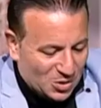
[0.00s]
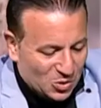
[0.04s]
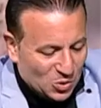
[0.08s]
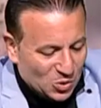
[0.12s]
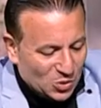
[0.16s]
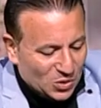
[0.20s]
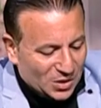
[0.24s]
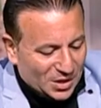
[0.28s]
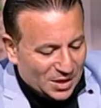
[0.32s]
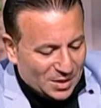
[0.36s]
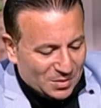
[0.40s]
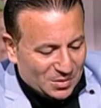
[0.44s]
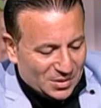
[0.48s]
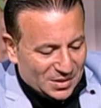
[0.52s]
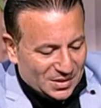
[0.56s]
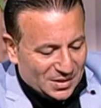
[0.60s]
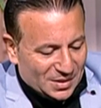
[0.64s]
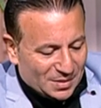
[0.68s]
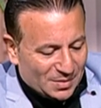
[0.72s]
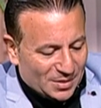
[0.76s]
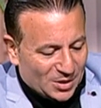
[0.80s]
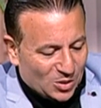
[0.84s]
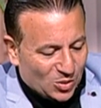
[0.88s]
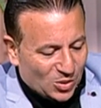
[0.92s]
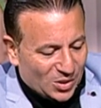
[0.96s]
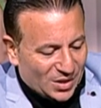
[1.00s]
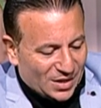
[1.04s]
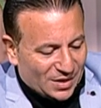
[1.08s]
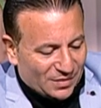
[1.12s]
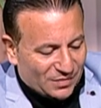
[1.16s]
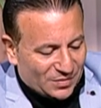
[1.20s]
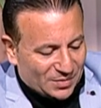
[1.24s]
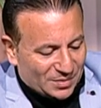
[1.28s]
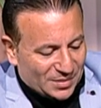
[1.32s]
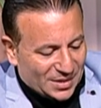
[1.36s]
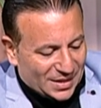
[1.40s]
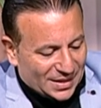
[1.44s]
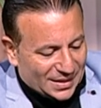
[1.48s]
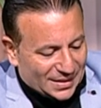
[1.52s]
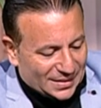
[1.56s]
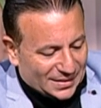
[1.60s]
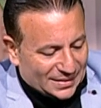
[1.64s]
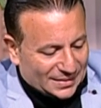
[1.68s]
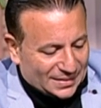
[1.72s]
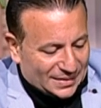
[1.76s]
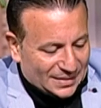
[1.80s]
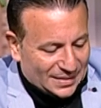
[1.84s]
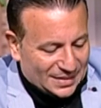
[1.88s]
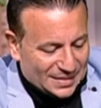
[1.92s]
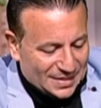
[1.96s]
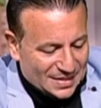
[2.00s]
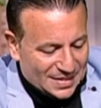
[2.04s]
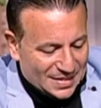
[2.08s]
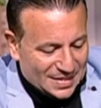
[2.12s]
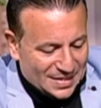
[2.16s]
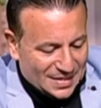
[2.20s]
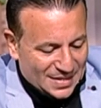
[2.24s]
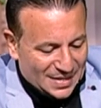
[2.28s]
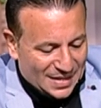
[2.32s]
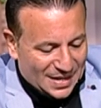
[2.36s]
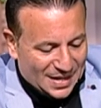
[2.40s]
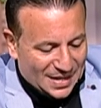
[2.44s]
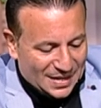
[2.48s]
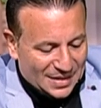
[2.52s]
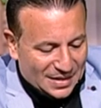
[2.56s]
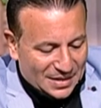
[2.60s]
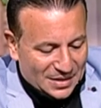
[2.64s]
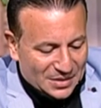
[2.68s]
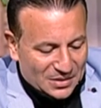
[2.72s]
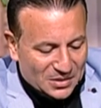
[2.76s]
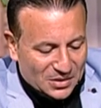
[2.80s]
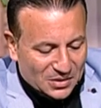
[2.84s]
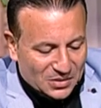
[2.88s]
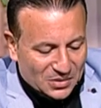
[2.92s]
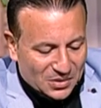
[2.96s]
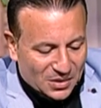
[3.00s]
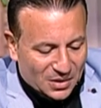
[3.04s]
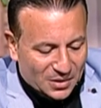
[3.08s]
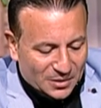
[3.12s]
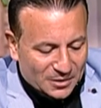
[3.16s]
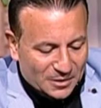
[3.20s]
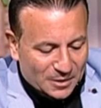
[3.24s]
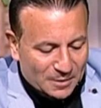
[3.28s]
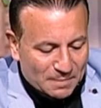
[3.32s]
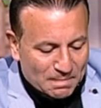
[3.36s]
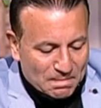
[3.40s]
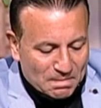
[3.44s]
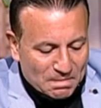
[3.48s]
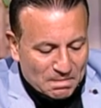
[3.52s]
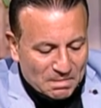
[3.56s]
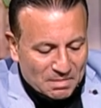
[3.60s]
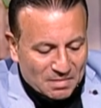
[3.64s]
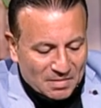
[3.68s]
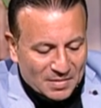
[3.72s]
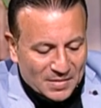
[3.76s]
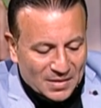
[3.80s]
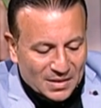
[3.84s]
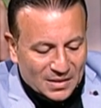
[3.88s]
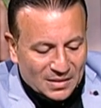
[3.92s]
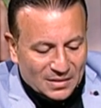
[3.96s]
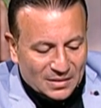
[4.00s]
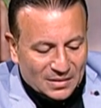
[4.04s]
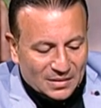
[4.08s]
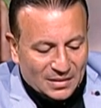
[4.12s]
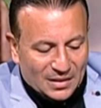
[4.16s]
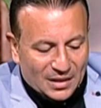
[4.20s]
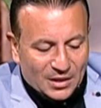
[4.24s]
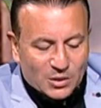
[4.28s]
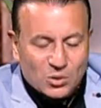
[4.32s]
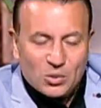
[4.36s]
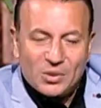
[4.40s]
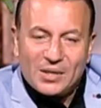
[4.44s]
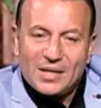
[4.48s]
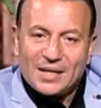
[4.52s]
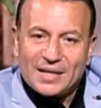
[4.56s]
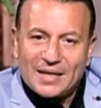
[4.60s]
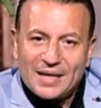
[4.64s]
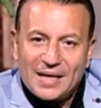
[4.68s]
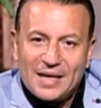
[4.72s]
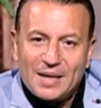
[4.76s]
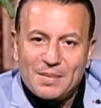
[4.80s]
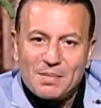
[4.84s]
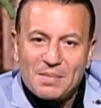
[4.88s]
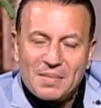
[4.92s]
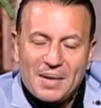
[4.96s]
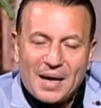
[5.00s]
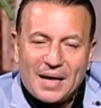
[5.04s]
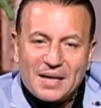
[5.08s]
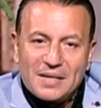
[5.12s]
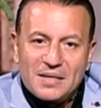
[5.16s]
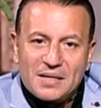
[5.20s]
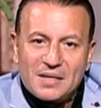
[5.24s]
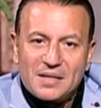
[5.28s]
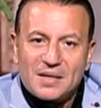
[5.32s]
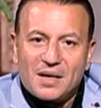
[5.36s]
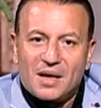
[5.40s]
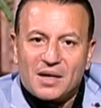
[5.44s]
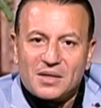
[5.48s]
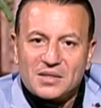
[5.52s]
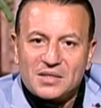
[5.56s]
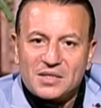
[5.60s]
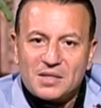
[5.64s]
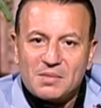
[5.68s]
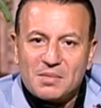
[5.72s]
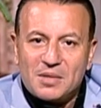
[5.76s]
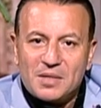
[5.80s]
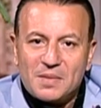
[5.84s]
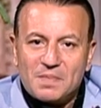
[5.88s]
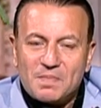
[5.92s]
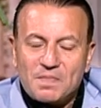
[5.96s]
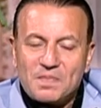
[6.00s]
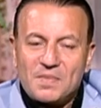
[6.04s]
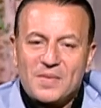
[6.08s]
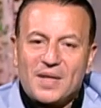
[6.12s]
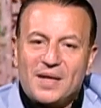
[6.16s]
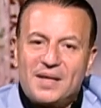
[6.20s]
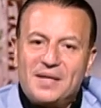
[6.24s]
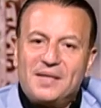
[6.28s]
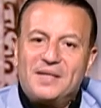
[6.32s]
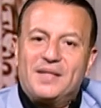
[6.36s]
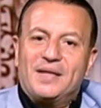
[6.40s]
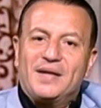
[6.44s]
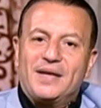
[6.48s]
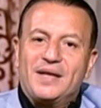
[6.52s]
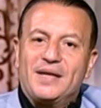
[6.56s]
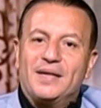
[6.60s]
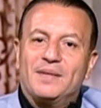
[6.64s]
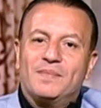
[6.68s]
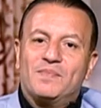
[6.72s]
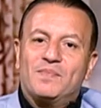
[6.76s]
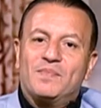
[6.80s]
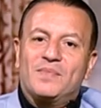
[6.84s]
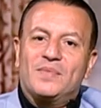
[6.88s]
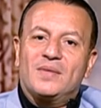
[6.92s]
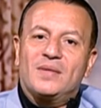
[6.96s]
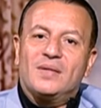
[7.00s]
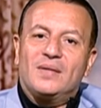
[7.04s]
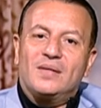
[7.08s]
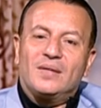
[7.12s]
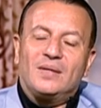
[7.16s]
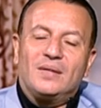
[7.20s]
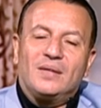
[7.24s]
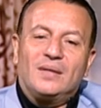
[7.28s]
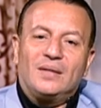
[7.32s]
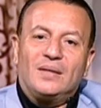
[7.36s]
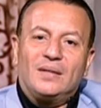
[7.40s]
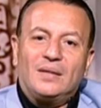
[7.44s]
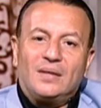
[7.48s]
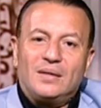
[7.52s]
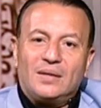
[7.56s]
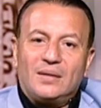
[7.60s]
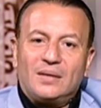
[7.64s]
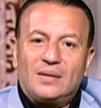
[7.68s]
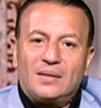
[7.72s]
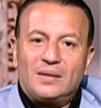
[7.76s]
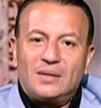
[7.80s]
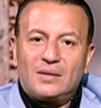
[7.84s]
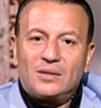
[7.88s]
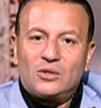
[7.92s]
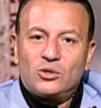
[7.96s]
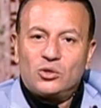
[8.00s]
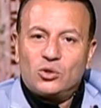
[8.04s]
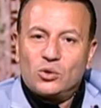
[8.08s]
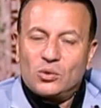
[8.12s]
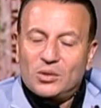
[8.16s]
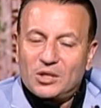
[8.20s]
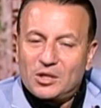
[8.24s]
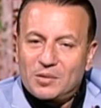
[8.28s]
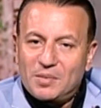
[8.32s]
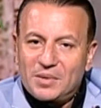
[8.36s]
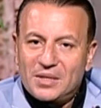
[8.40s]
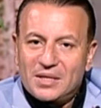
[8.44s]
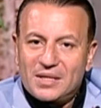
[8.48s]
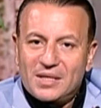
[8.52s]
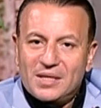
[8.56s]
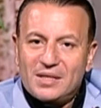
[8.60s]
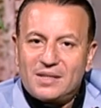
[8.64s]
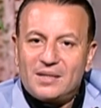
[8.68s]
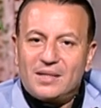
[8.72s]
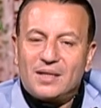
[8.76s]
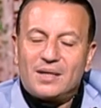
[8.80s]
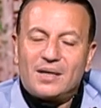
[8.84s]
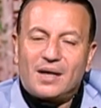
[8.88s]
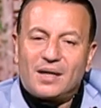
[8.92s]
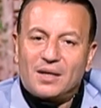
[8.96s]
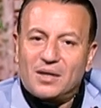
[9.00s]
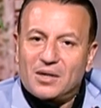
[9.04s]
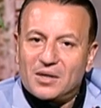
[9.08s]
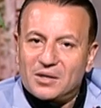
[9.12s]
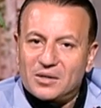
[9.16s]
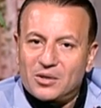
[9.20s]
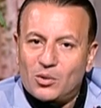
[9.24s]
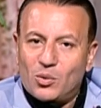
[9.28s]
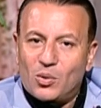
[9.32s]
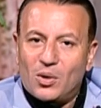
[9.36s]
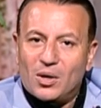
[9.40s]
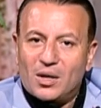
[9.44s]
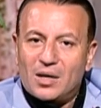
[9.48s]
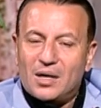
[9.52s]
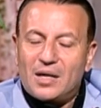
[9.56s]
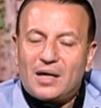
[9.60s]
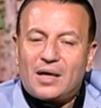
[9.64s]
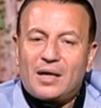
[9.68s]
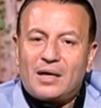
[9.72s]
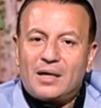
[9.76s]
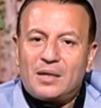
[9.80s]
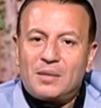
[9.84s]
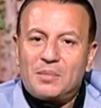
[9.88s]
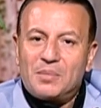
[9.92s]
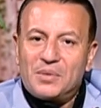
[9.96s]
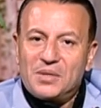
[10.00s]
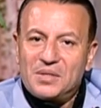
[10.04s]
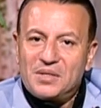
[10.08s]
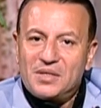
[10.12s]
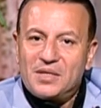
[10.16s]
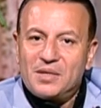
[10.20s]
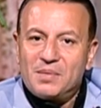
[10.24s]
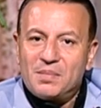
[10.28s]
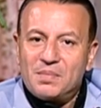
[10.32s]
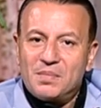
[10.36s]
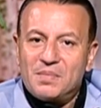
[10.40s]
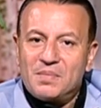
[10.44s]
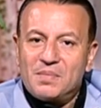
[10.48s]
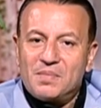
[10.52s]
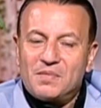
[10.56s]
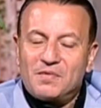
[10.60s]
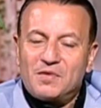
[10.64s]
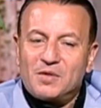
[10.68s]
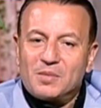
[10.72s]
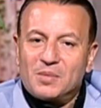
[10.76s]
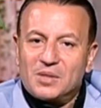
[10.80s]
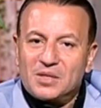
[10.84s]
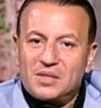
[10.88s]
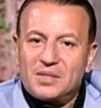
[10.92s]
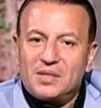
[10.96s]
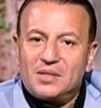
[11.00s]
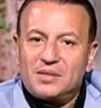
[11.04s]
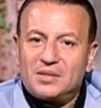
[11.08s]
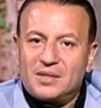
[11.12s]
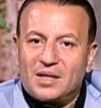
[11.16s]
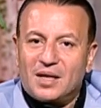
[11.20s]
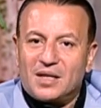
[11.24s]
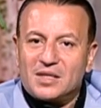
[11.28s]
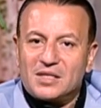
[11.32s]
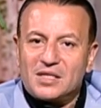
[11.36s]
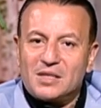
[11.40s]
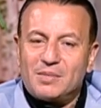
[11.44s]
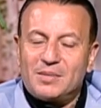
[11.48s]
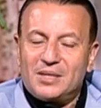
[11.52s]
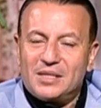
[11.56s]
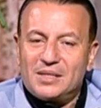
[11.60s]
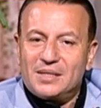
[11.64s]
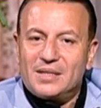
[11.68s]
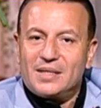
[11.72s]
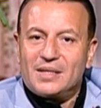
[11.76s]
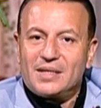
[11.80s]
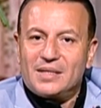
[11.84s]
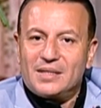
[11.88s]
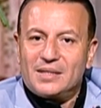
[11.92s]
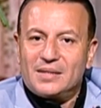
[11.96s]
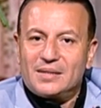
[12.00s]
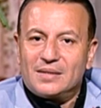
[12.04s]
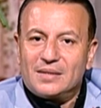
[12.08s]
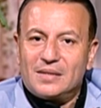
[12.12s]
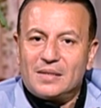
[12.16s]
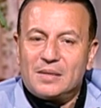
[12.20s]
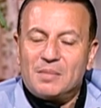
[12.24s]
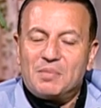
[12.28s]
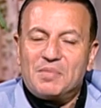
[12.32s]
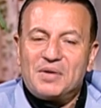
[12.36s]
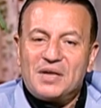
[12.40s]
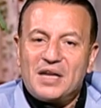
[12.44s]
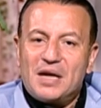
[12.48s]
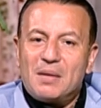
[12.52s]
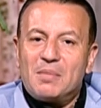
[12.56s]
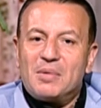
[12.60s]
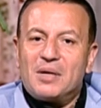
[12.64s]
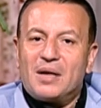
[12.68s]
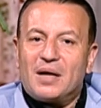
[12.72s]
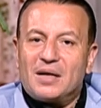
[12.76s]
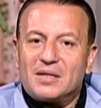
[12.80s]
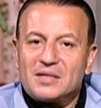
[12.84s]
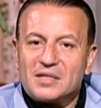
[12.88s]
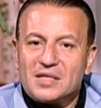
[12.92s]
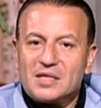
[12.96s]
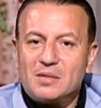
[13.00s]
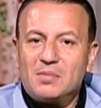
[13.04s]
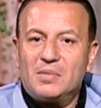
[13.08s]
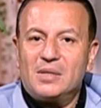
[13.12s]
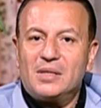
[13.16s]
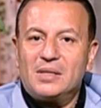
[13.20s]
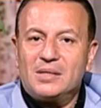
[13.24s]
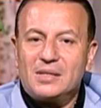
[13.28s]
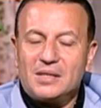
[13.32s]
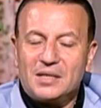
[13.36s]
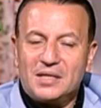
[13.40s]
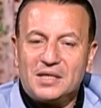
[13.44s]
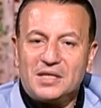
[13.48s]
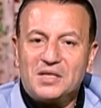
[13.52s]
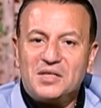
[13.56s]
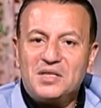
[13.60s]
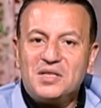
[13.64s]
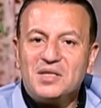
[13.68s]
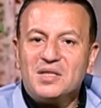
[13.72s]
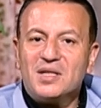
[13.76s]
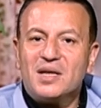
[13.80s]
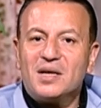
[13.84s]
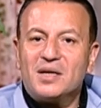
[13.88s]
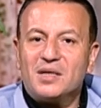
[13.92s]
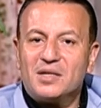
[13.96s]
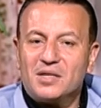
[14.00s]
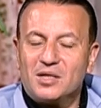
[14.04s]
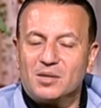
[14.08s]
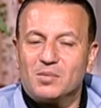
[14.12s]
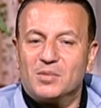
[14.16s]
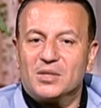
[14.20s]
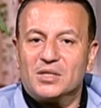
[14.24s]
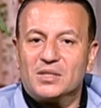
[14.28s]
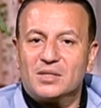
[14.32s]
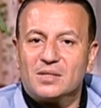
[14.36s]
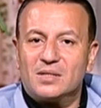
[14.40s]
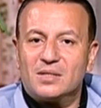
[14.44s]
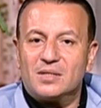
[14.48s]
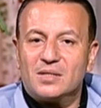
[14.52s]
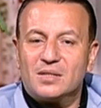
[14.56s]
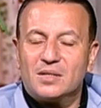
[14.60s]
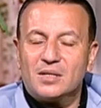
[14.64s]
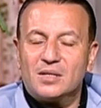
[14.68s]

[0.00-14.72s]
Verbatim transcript: أخرى يمكن زي ما نوينا في بداية آه، حلقتنا النهاردة هيكون لنا كلام عن العاصمة الإدارية شغل كبير جدا على أرض الواقع بيتم في منطقة العاصمة الإدارية بنعمل عاصمة جديدة لمصر